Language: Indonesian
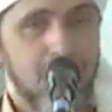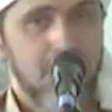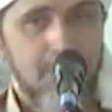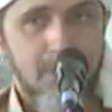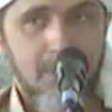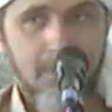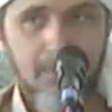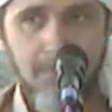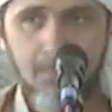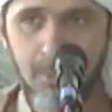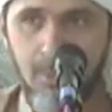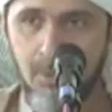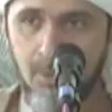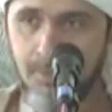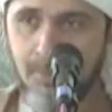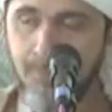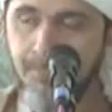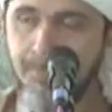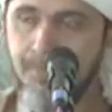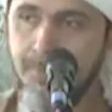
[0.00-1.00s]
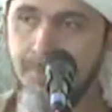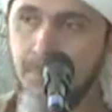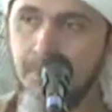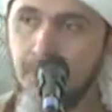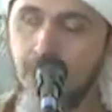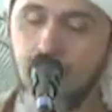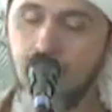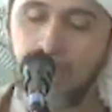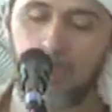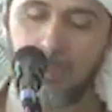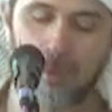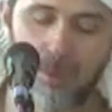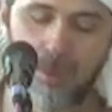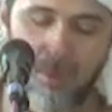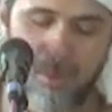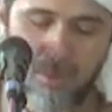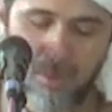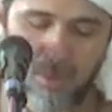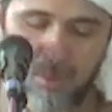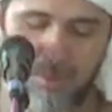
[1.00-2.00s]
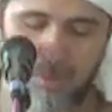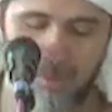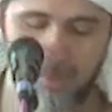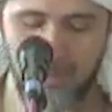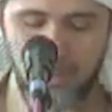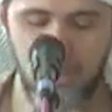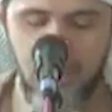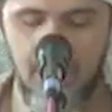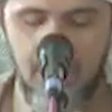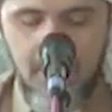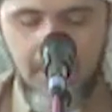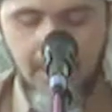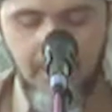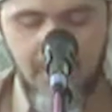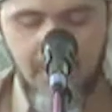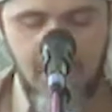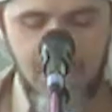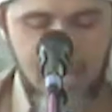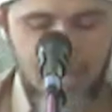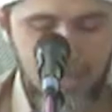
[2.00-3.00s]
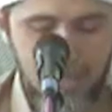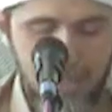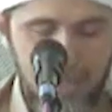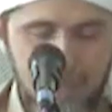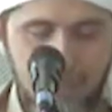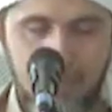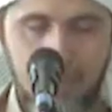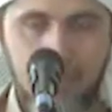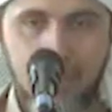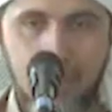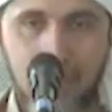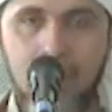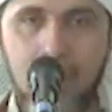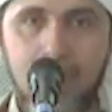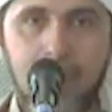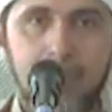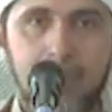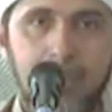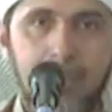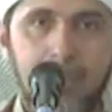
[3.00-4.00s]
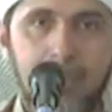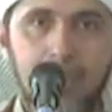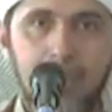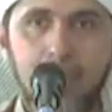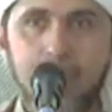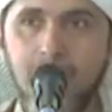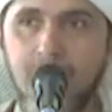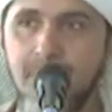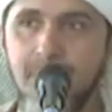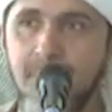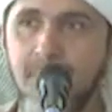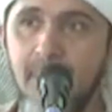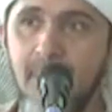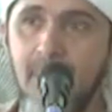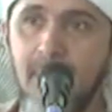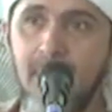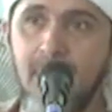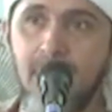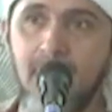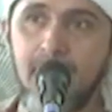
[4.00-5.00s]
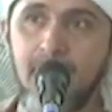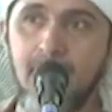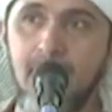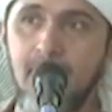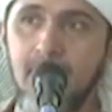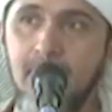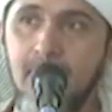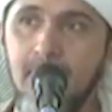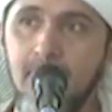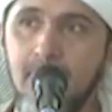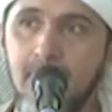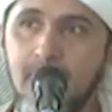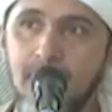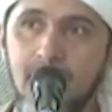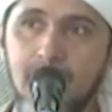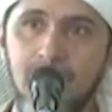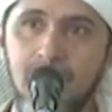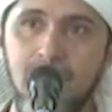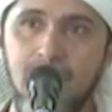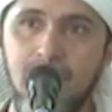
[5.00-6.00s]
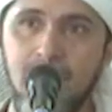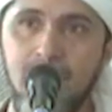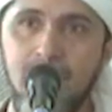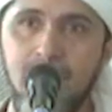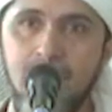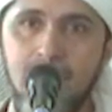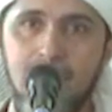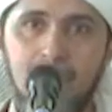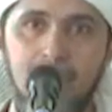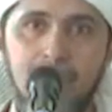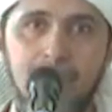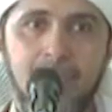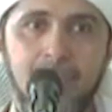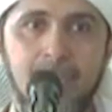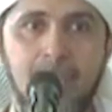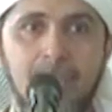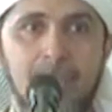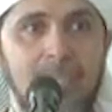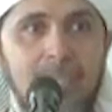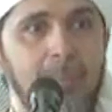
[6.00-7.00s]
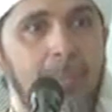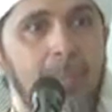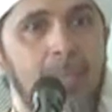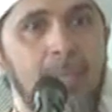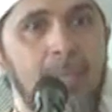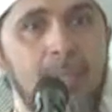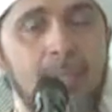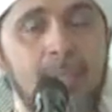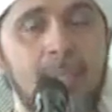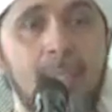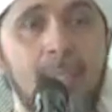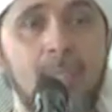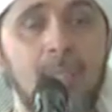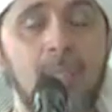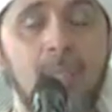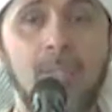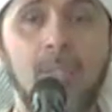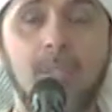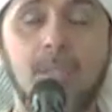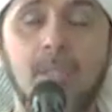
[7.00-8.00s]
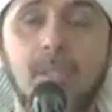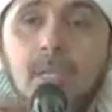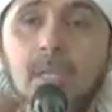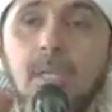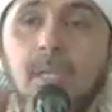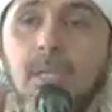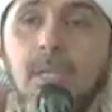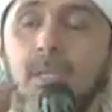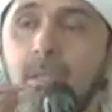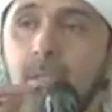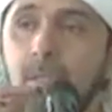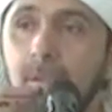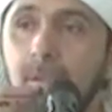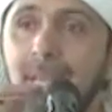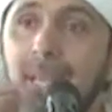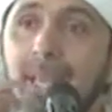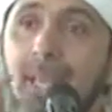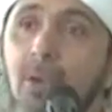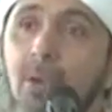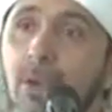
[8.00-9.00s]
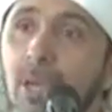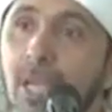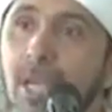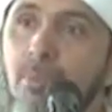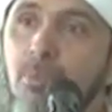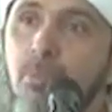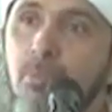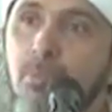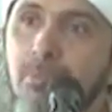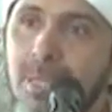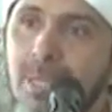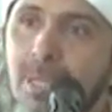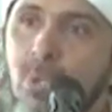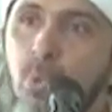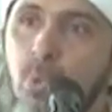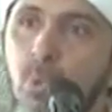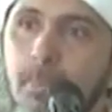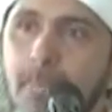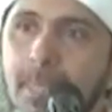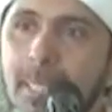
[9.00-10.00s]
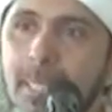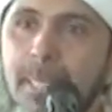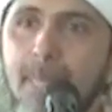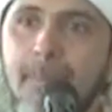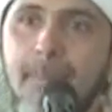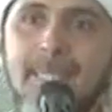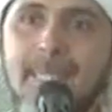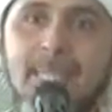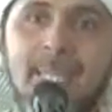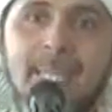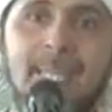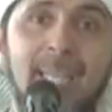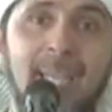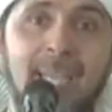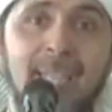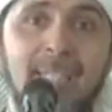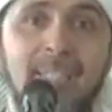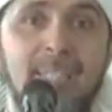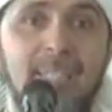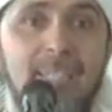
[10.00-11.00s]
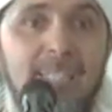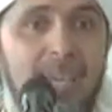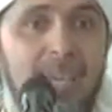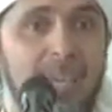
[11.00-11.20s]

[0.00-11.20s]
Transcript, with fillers: Fahimtum? Tayyib, hadha berkenaan dengan menjaga uh, lisan. Kata Mul Haddad, uh, kalau kamu mahu mendapatkan hati